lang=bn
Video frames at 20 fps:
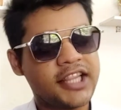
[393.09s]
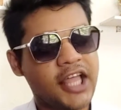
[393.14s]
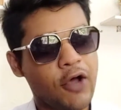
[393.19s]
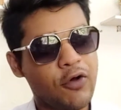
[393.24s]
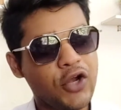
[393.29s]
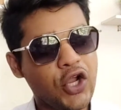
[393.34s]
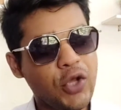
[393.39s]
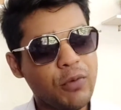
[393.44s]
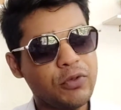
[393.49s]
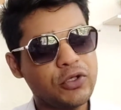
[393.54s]

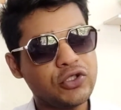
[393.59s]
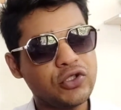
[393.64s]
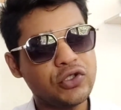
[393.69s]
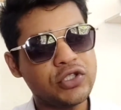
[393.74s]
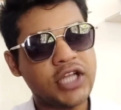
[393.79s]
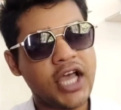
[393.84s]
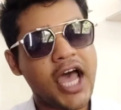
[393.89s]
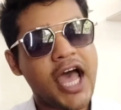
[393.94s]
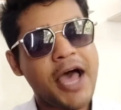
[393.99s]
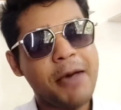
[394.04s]
তাহলে ওই
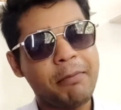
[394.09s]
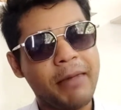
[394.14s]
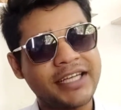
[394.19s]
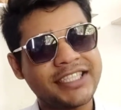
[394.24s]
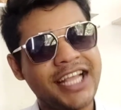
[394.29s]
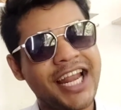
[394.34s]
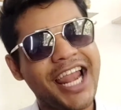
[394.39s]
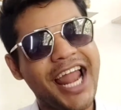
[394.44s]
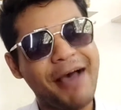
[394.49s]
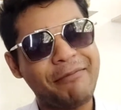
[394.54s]
বস্তুটা
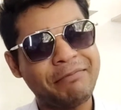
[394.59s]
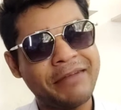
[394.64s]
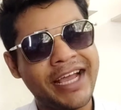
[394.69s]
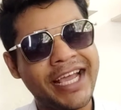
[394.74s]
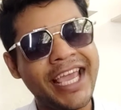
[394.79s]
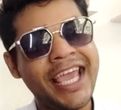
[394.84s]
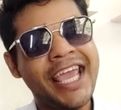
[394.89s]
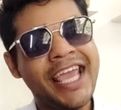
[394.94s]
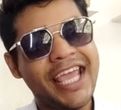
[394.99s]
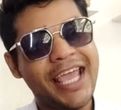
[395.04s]
মাসাল্লাহ
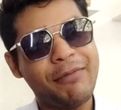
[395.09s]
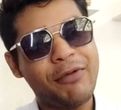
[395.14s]
আপনাকে